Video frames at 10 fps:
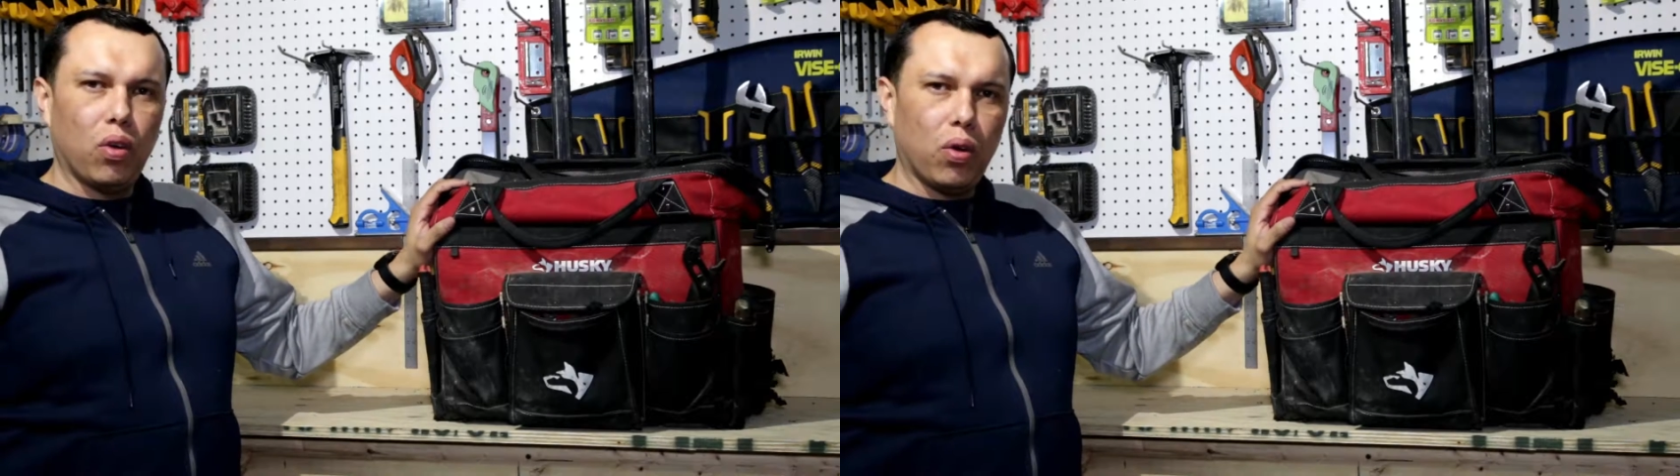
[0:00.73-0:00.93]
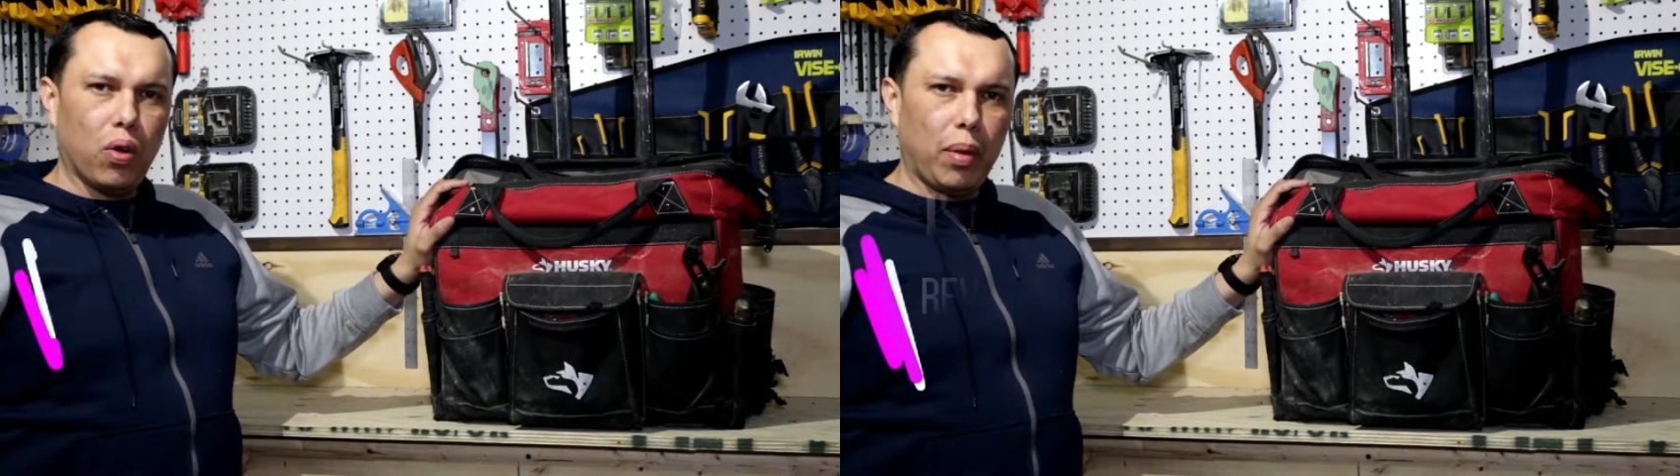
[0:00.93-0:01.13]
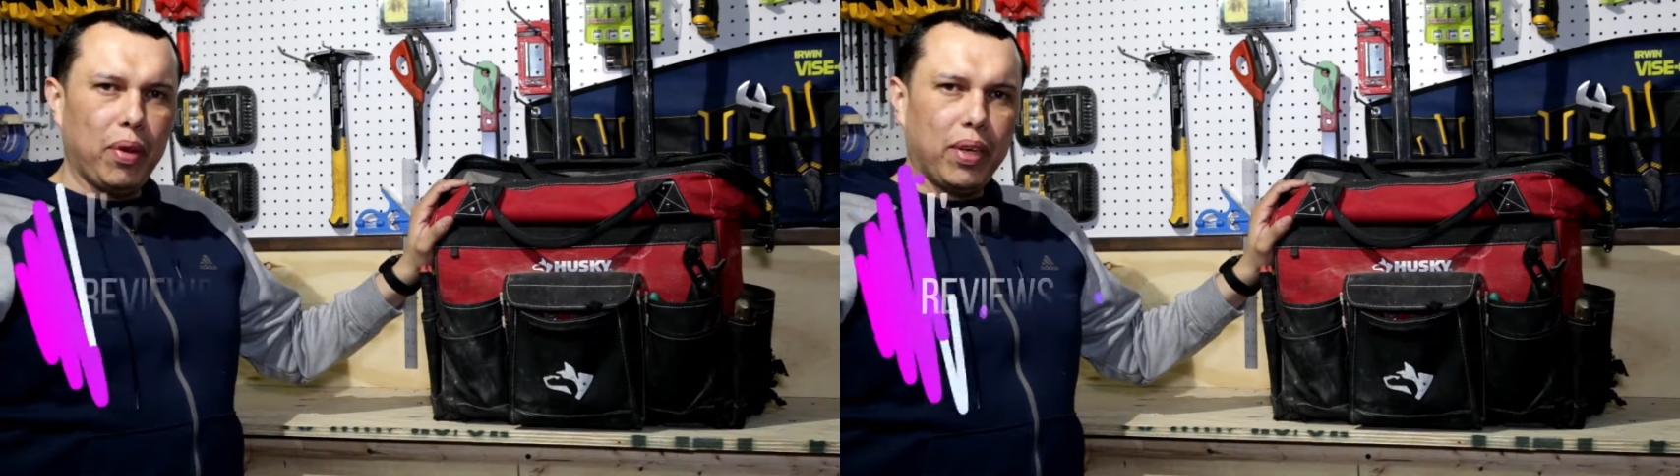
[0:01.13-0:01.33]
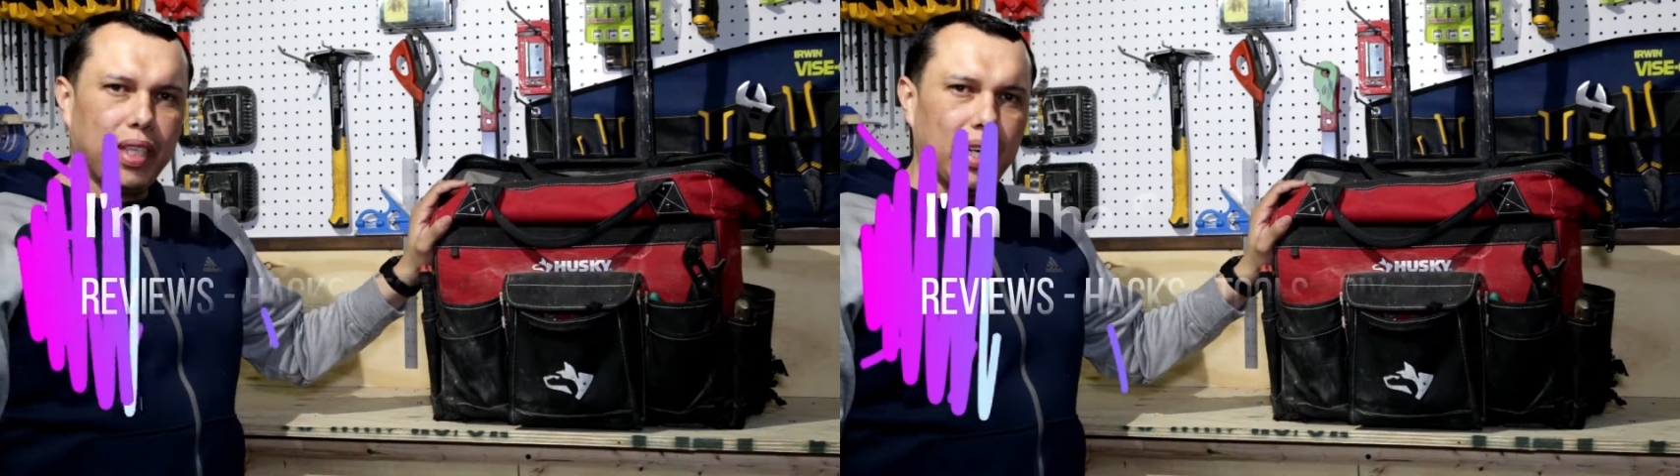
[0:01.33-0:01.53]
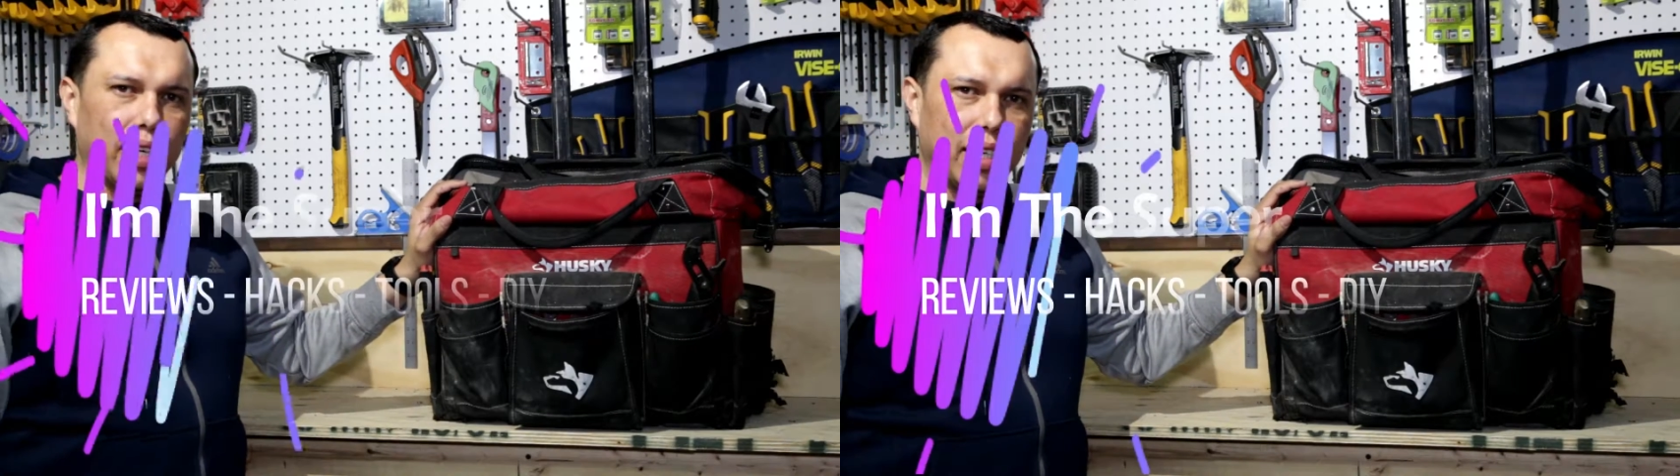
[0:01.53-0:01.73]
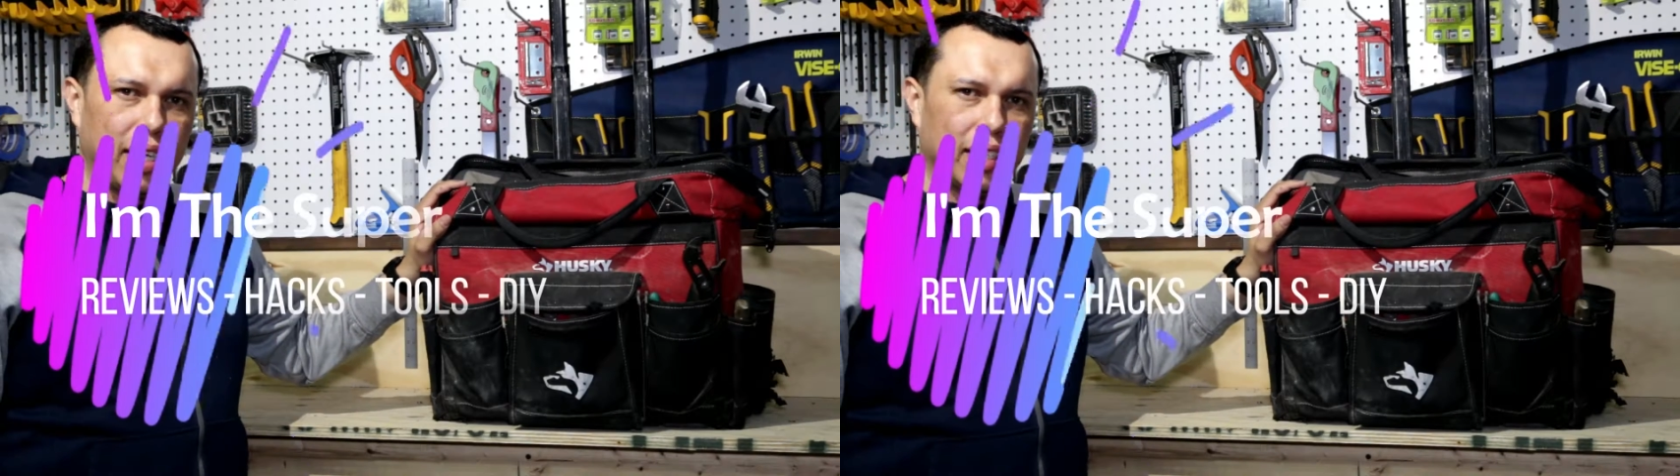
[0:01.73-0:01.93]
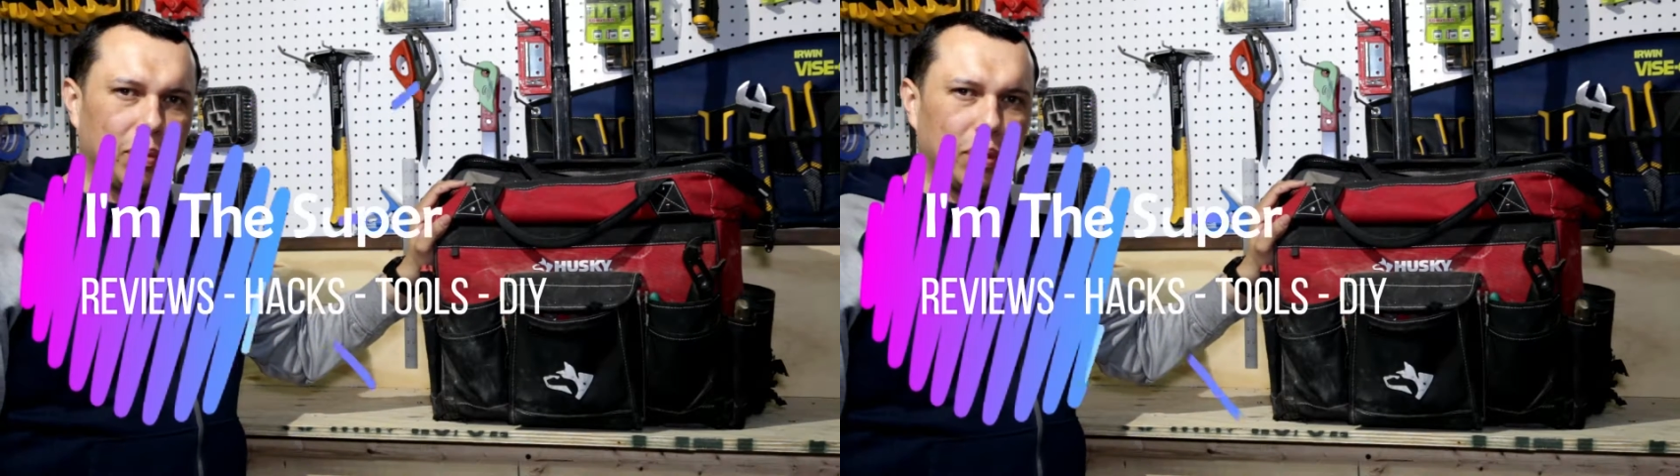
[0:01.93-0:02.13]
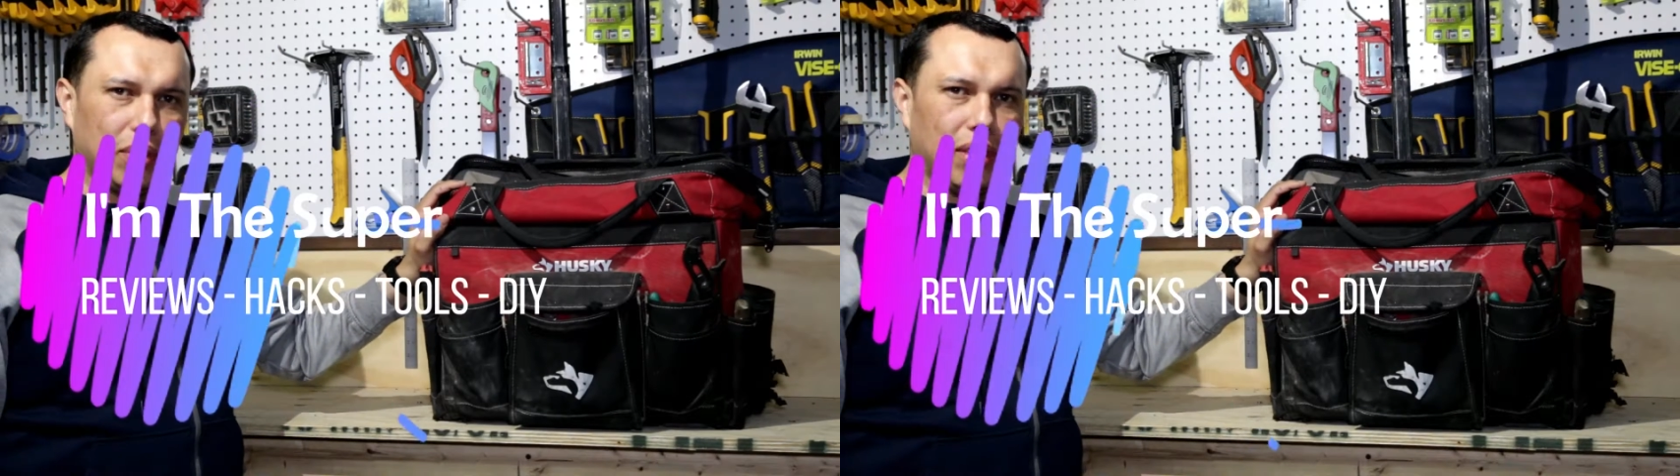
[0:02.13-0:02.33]
Hola amigos, ¿qué tal? En esta
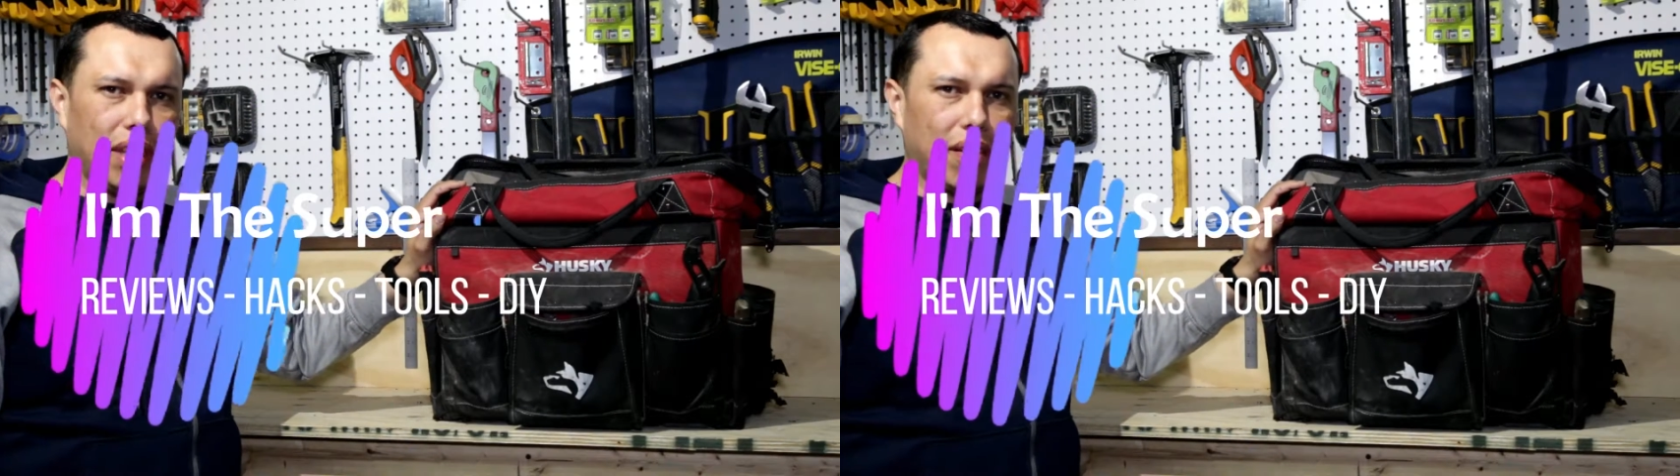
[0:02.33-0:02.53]
oportunidad